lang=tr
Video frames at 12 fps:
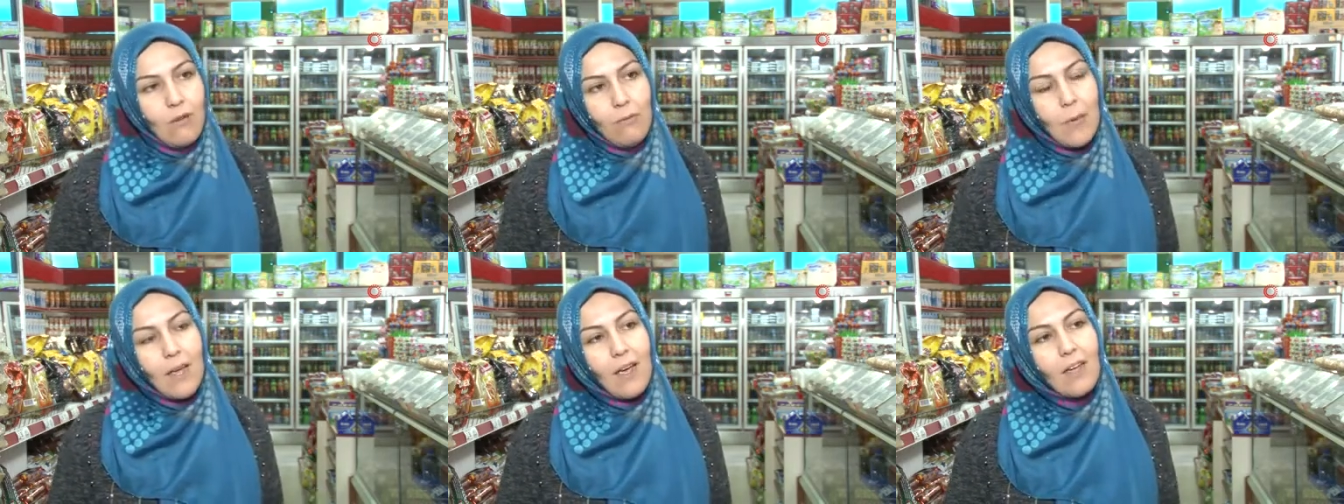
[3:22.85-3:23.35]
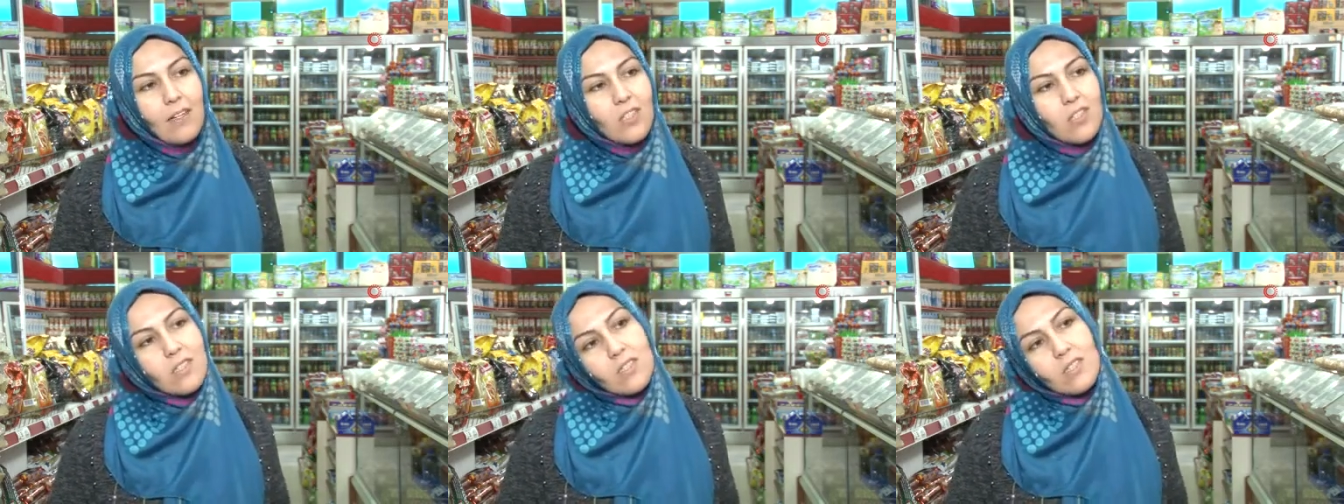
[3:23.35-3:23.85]
Meğer
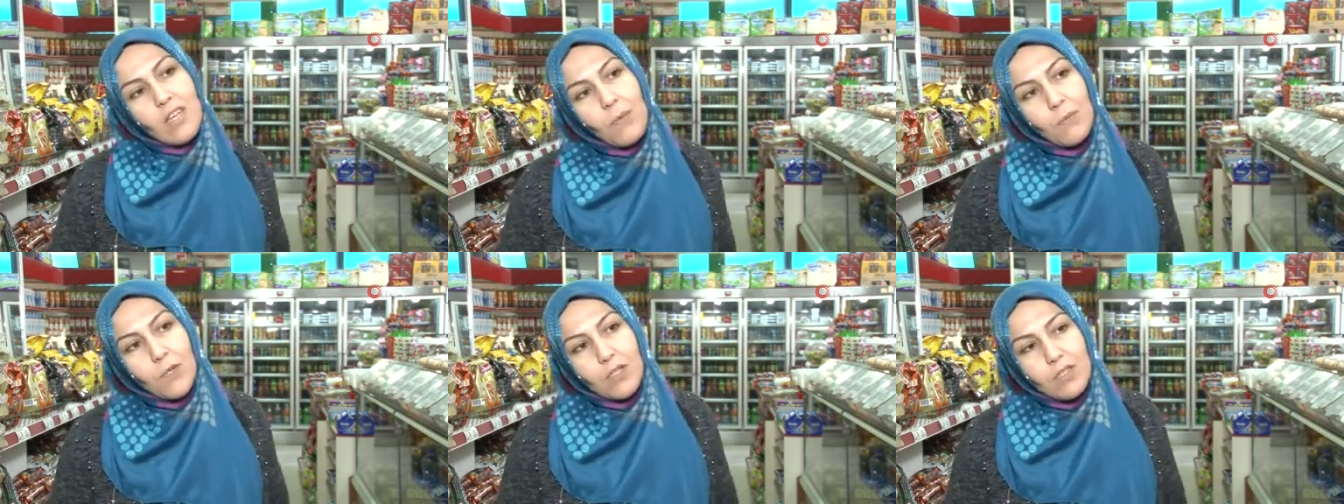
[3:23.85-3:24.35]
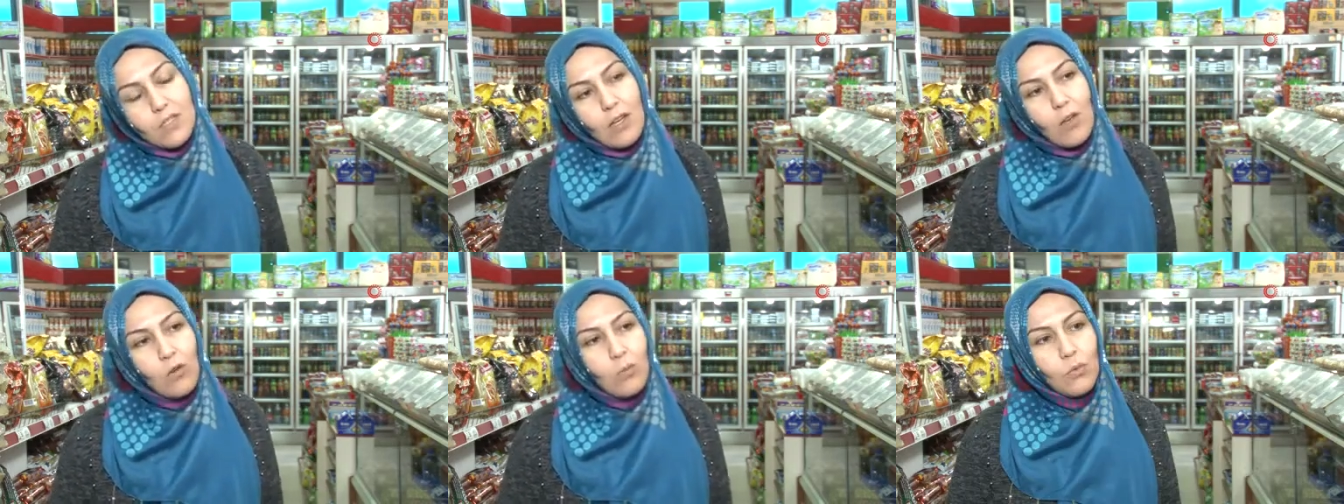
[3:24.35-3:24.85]
hırsızlık yapmak için
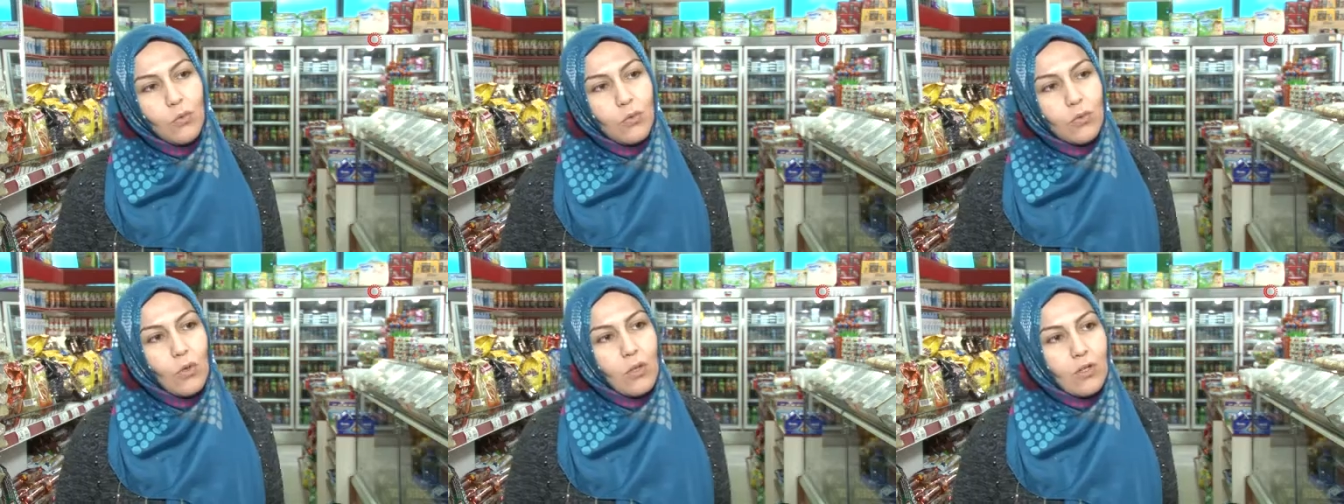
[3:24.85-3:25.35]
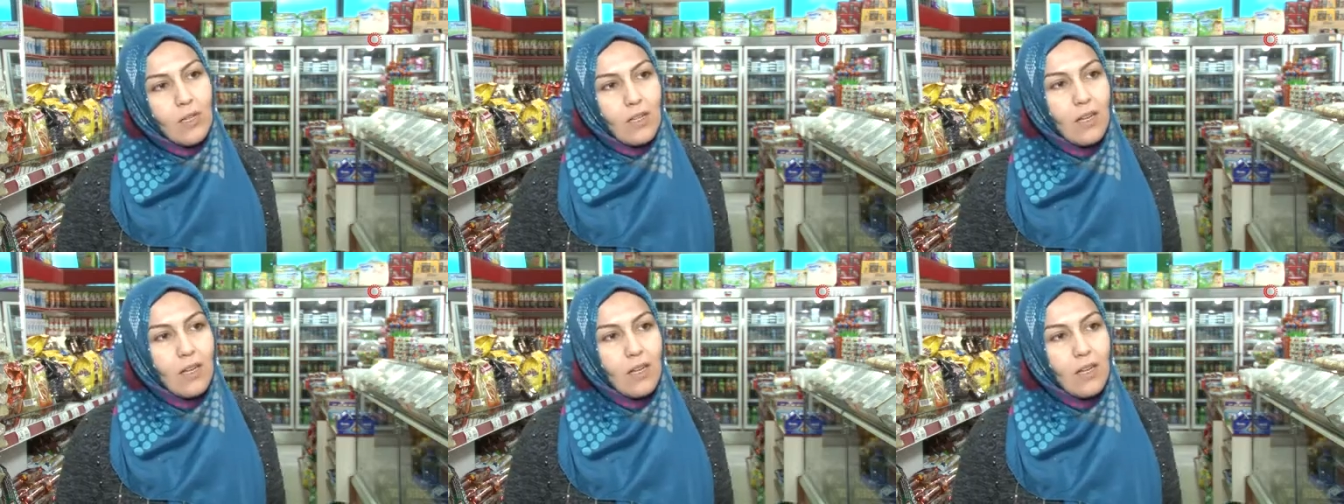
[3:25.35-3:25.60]
geliyormuş. Sonradan